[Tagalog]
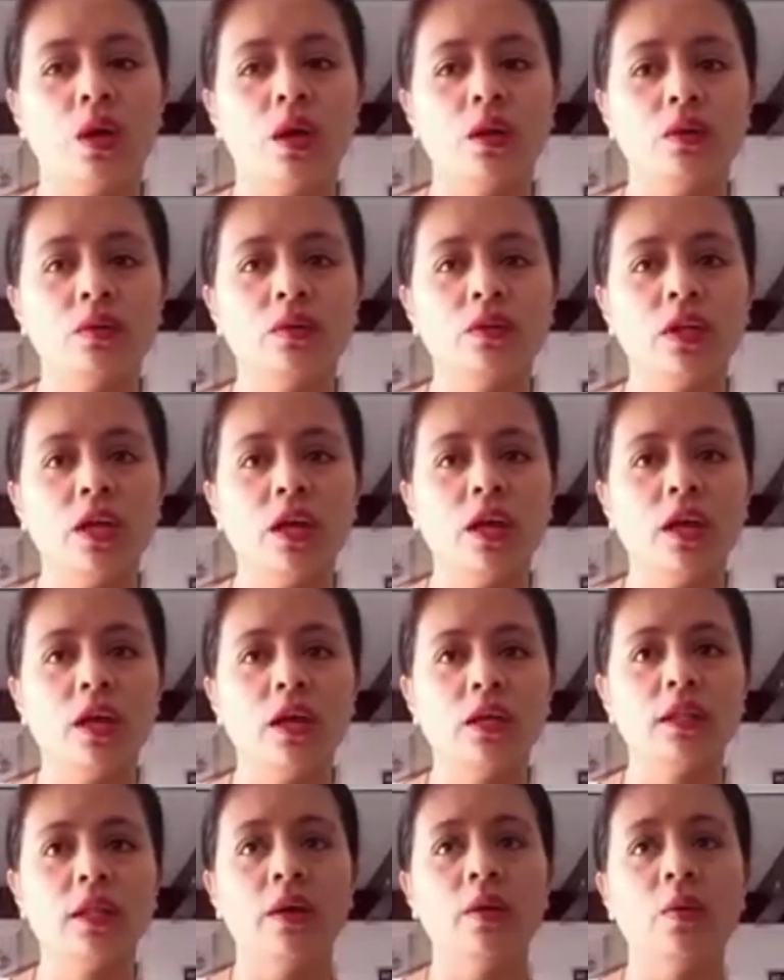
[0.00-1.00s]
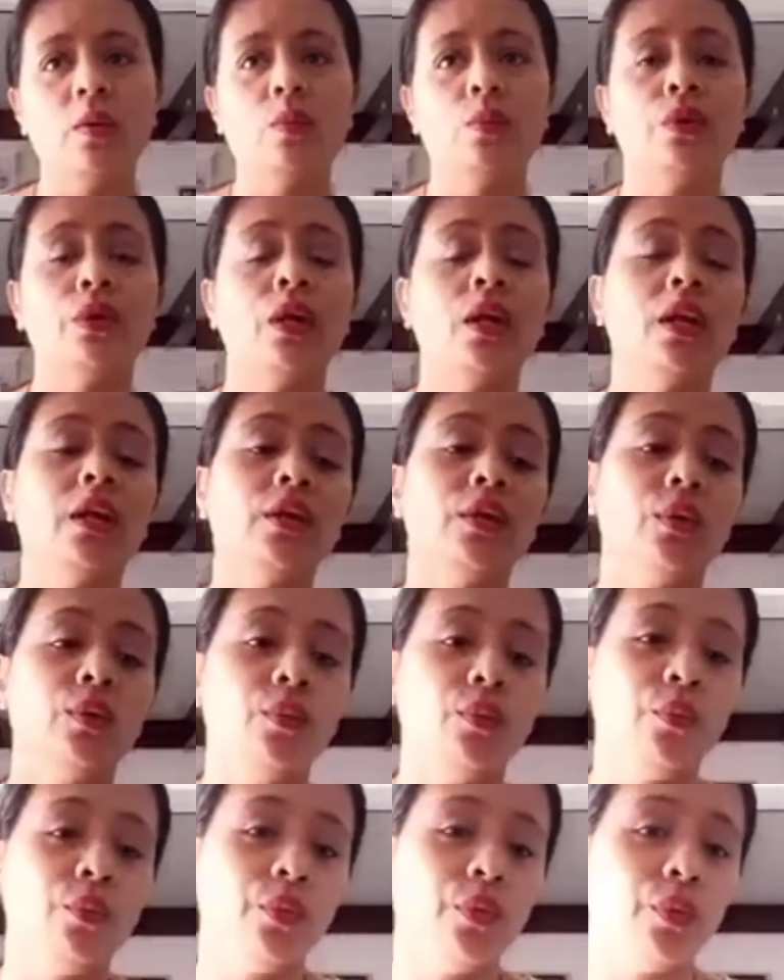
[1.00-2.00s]
ano tay, tago mo na lang
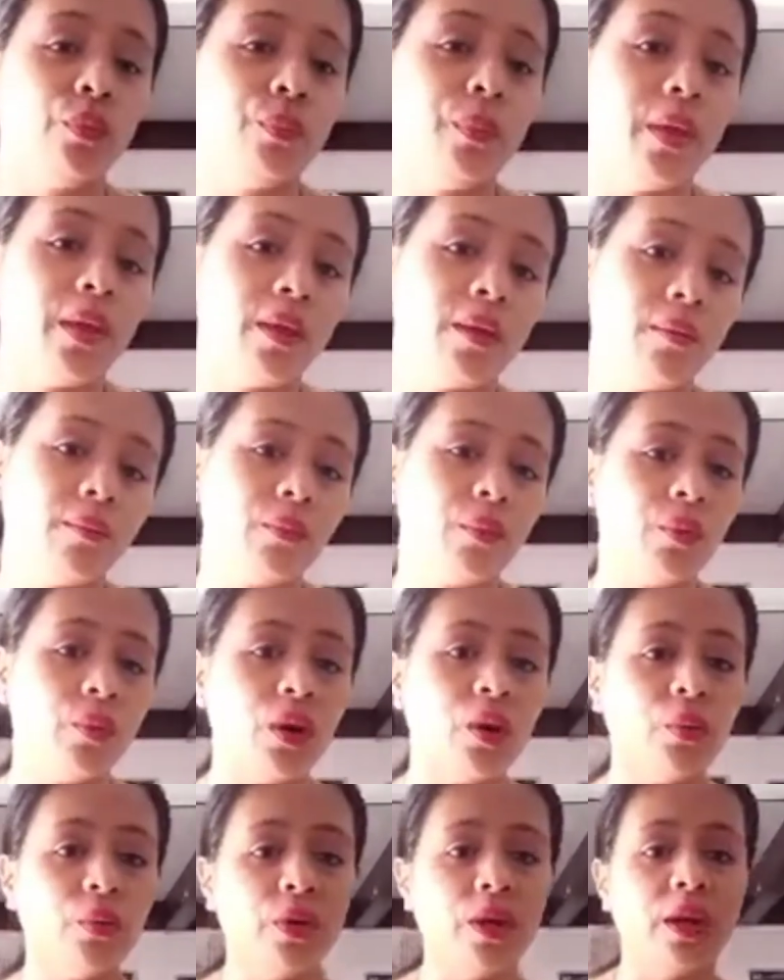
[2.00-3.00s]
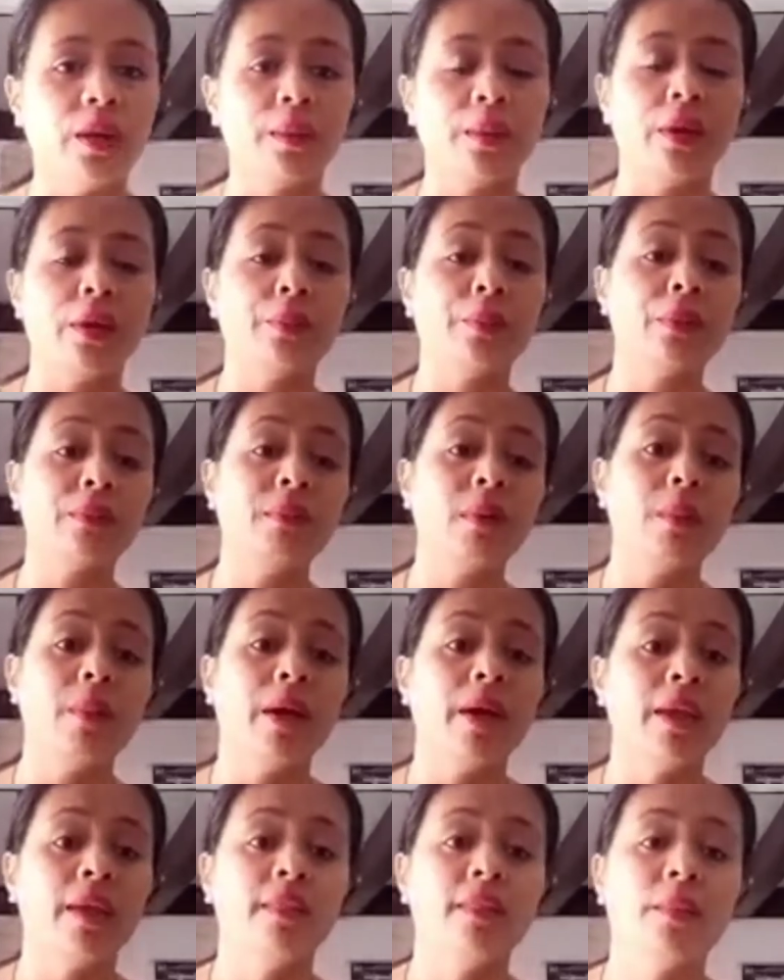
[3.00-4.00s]
yung pera mo. Ako na yung
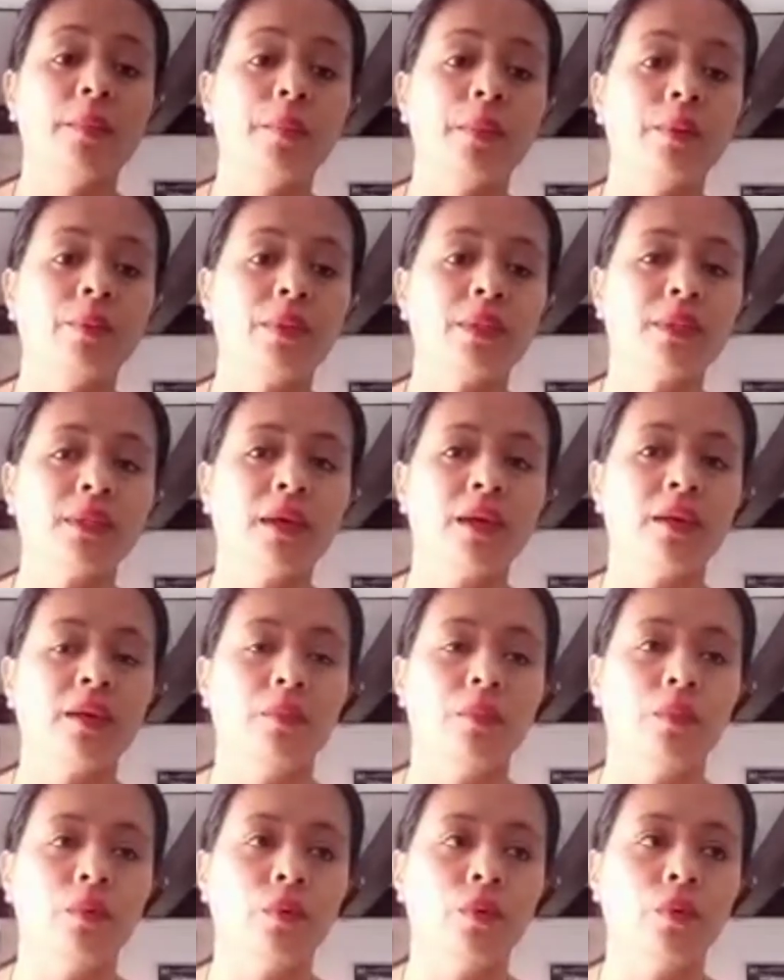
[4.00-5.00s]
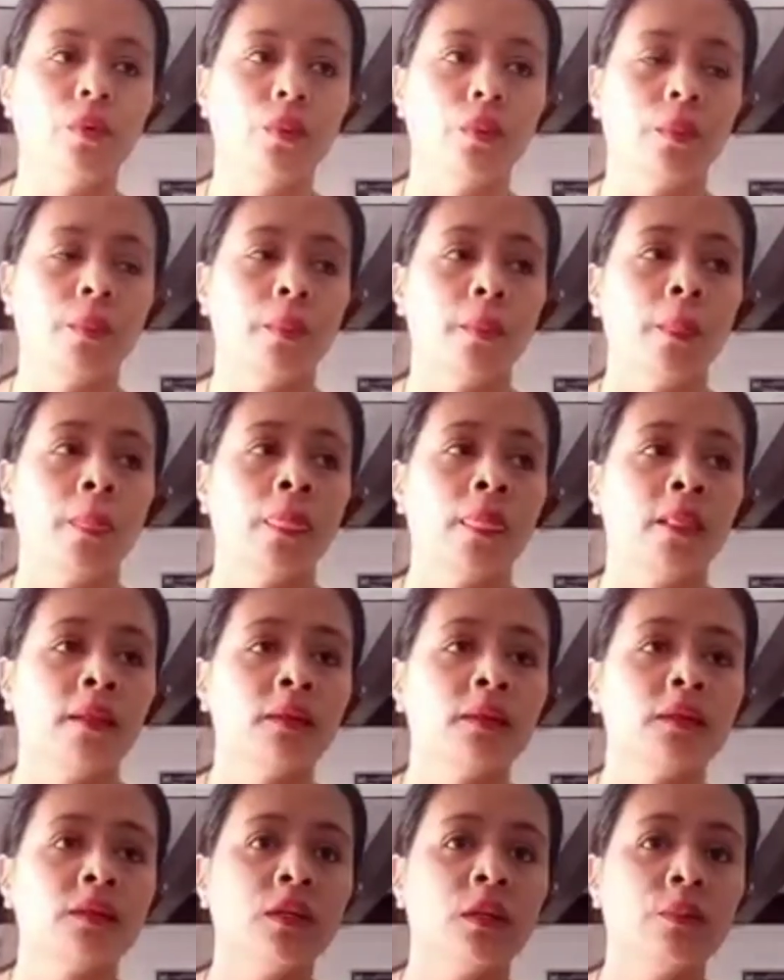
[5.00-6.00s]
magbabayad ng pamasahe mo.
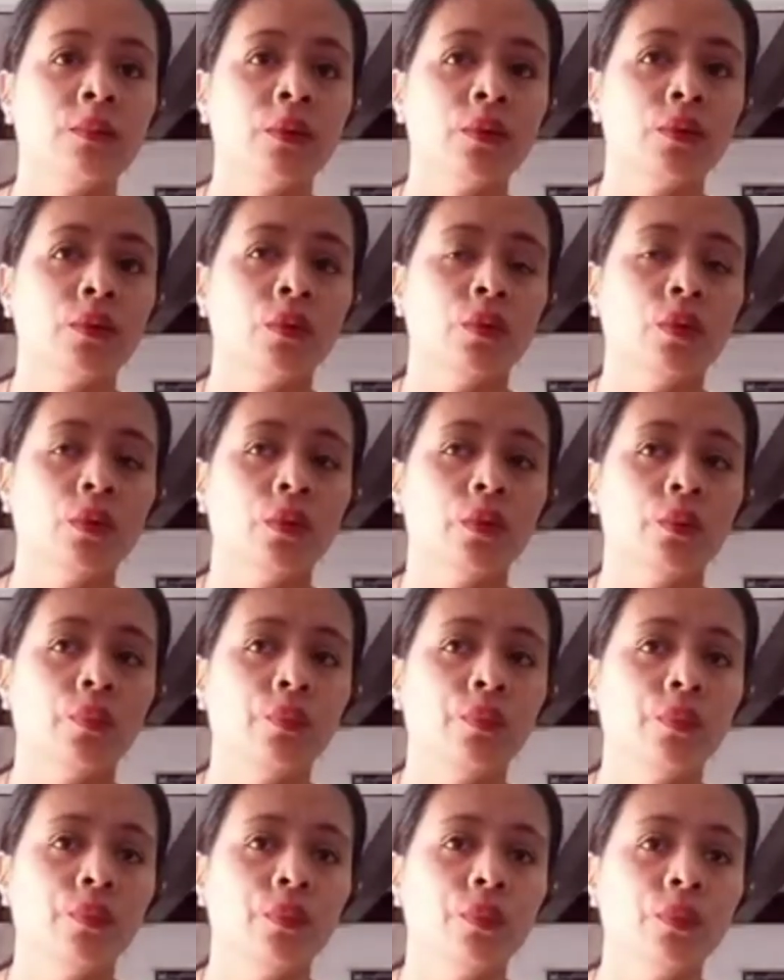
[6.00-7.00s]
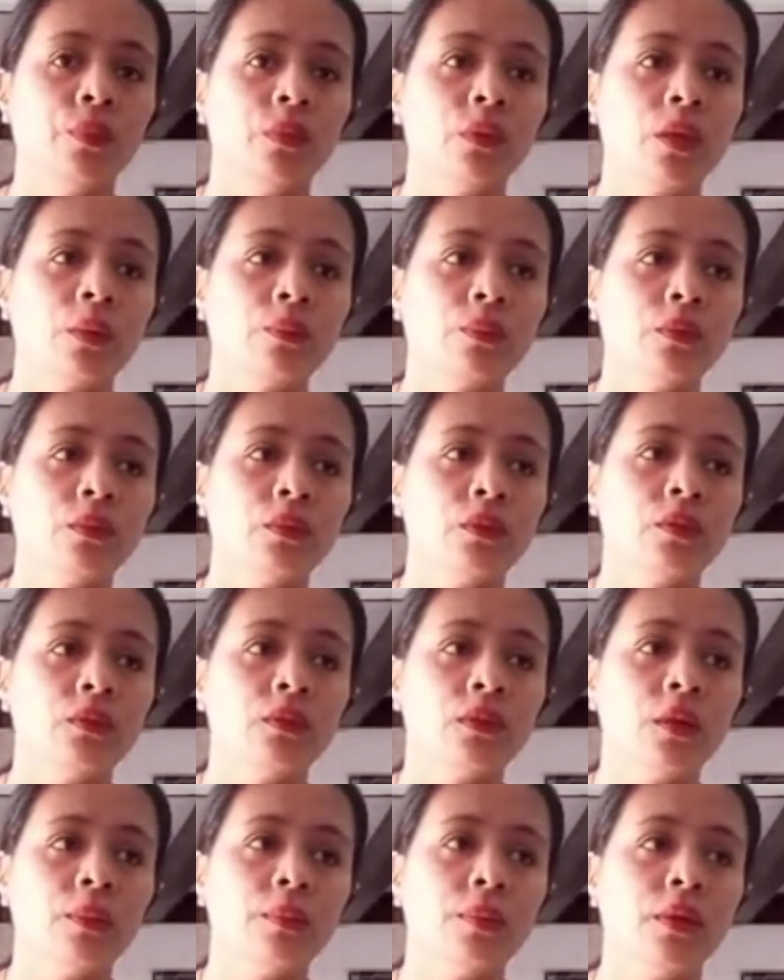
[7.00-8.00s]
Sabi ko, tapos
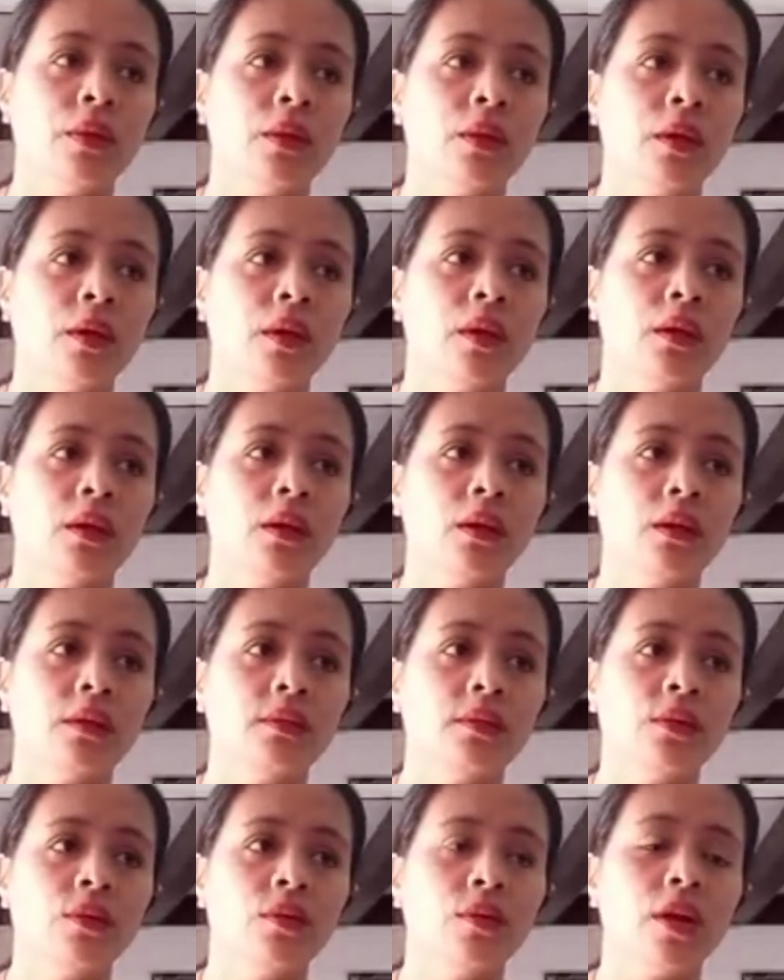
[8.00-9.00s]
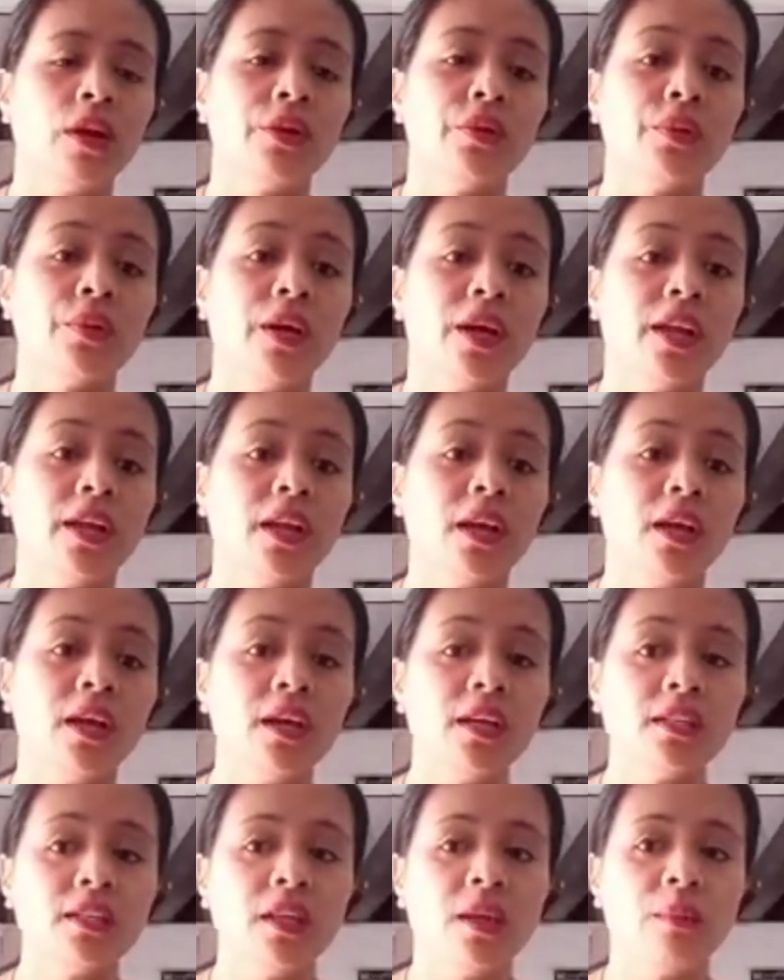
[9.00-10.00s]
sabi niya, sigurado ka
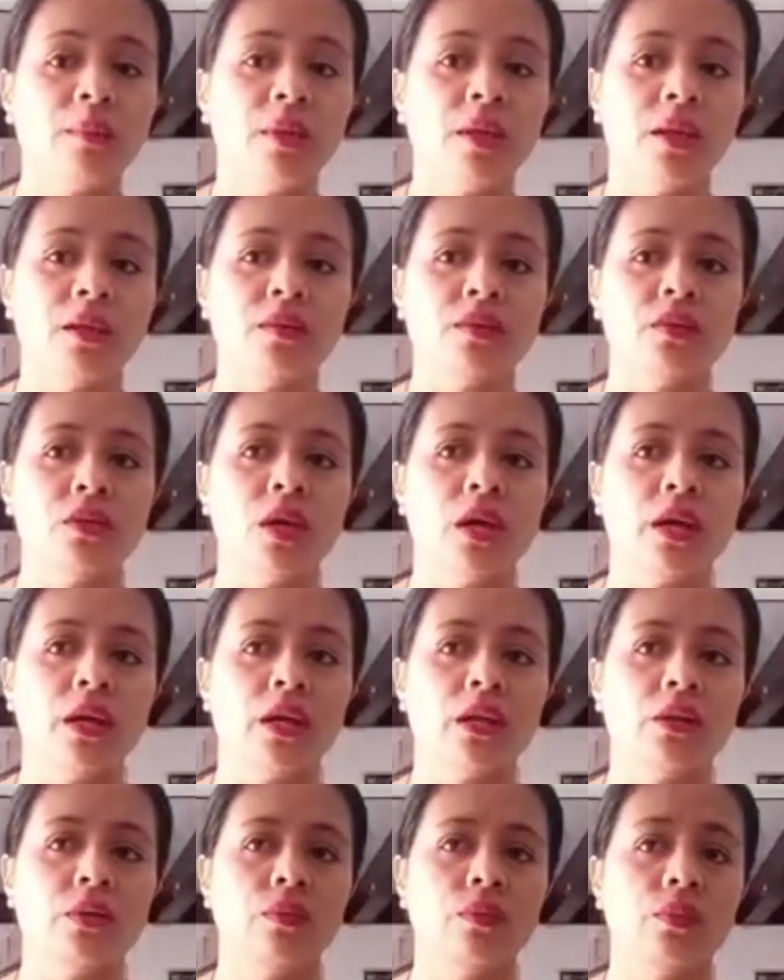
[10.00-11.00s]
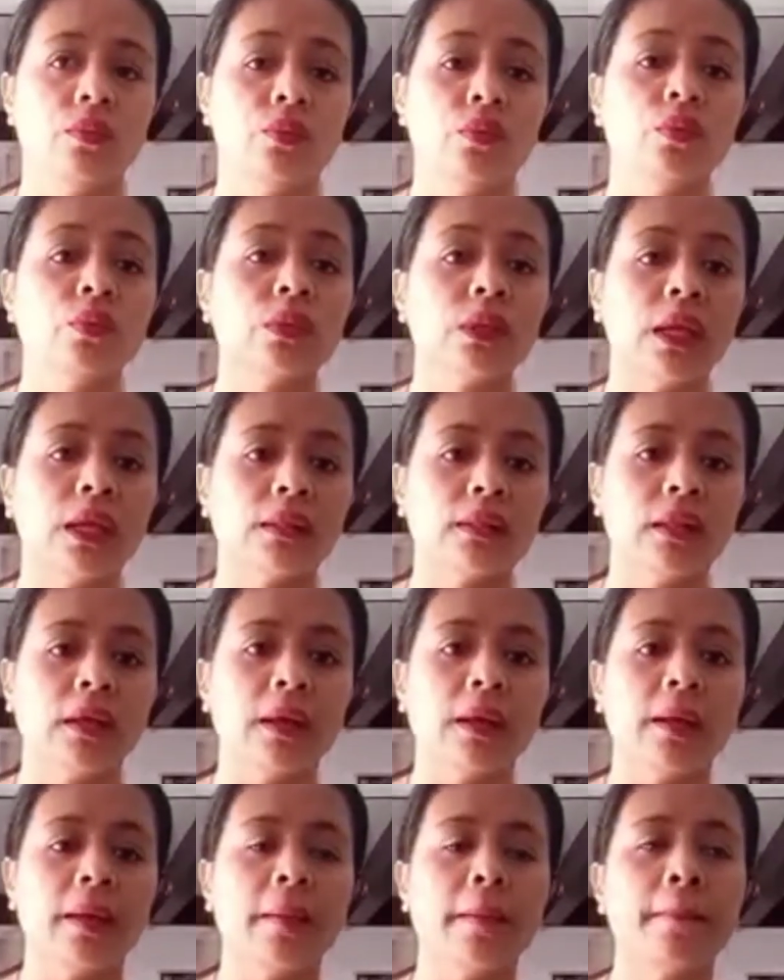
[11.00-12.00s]
anak. Sabi nga sa akin nung
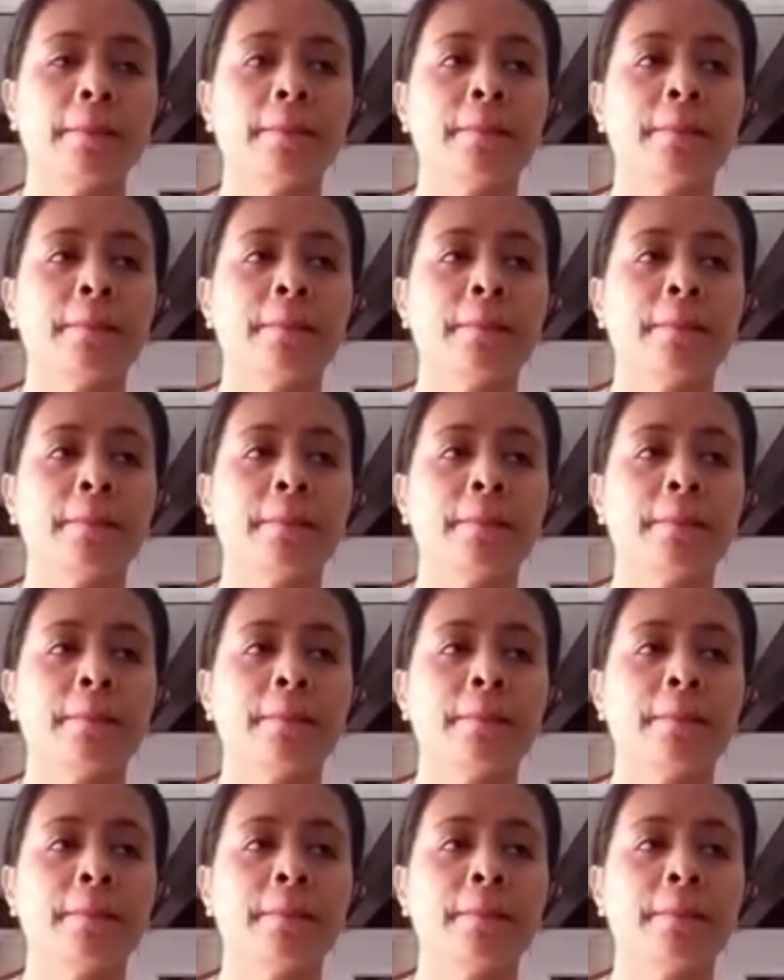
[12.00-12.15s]
tatay.